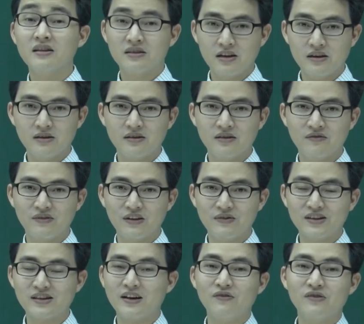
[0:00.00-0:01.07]
Tích. Và
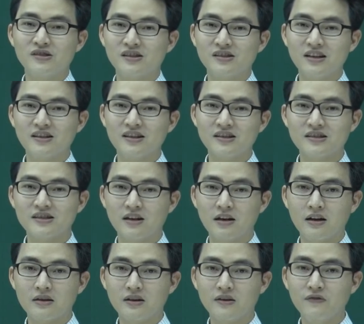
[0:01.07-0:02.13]
việc giải phương trình tích thì chắc chắn
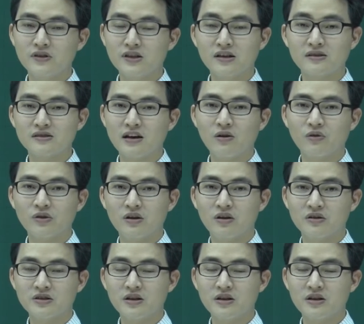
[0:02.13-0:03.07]
là những cái phương trình đằng sau thì nó